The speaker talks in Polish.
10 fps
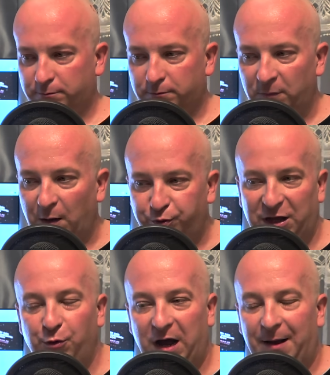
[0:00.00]
mm,
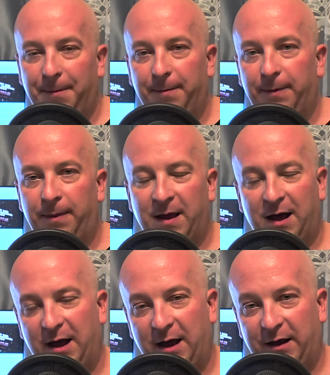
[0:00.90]
pudełka
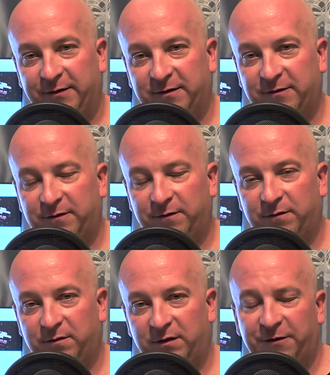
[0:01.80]
na,
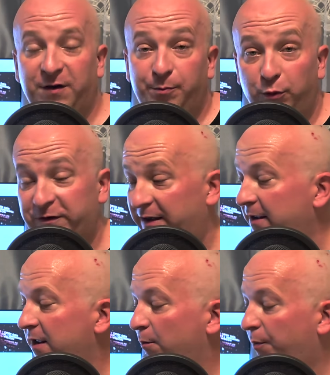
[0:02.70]
na swojej półce po